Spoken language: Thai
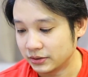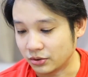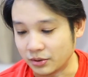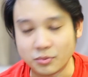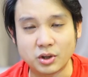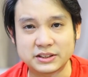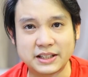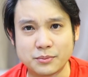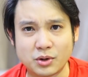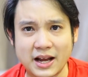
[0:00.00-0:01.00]
ส่วนโหมด
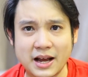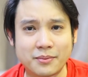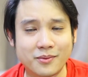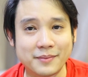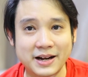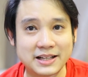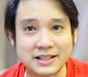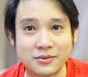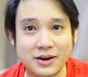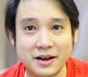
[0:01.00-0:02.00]
4โหมด5ผมไม่แน่
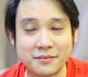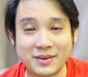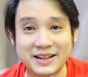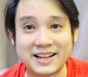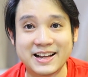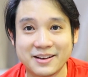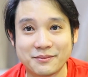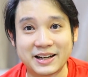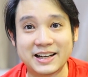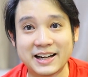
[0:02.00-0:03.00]
ใจว่า
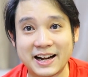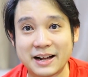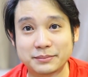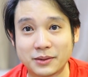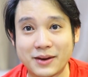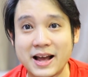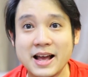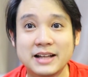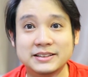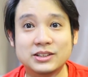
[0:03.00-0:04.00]
มันคืออะไรนะครับแต่ว่า
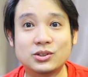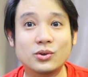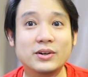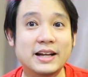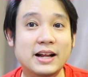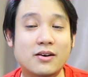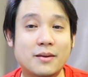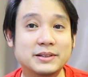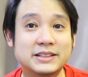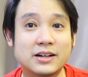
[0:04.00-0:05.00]
เจ้าตัวรุ่นนี้เนี่ยค
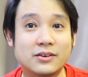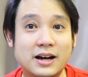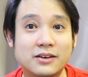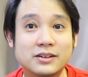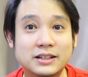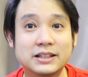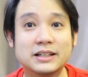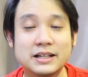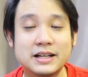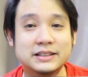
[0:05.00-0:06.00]
วามพิเศษของเขาก็คื
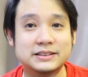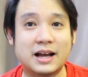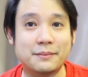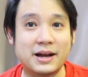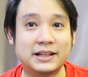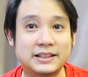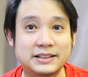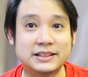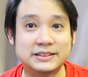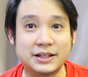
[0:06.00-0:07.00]
อสามารถที่
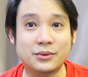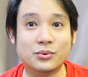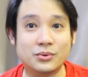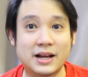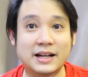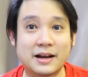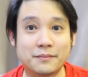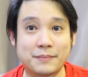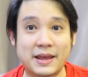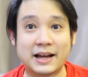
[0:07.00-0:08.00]
จะซีลได้ทั้ง
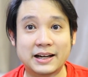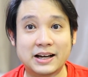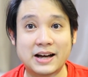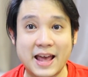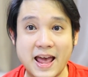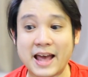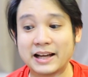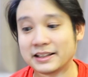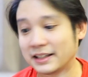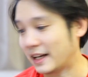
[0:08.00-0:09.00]
เปียกแล้วก็แห้ง
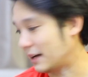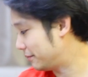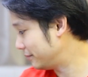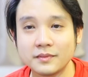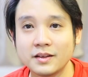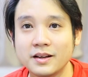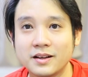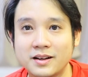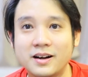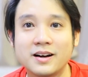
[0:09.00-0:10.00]
นะครับ
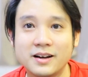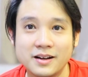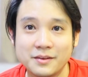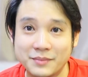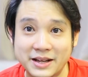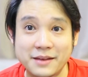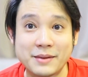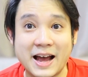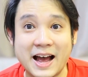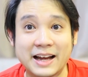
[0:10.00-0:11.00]
ก็เมื่อกี้
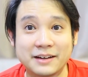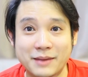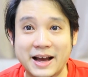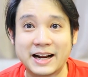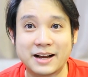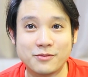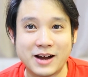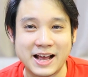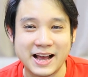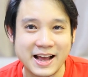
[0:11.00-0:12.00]
ไปอ่านมานะครับ
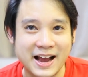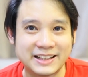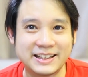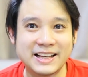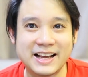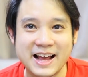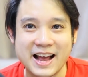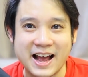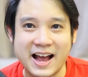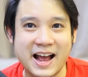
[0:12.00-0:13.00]
ว่าไอ้ที่
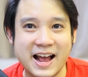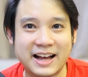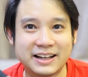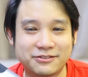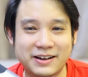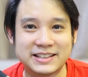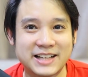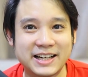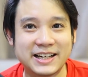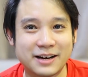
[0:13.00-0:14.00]
5ฟังก์
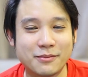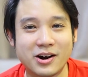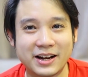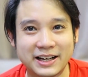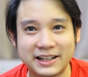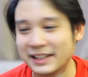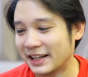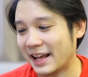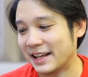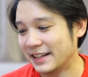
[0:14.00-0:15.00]
ชันที่เขาบอกเนี่ยคือ
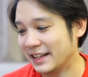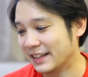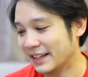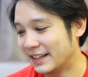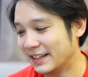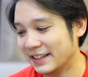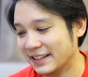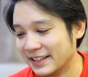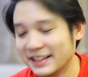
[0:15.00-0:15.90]
อะไร1ก็คือ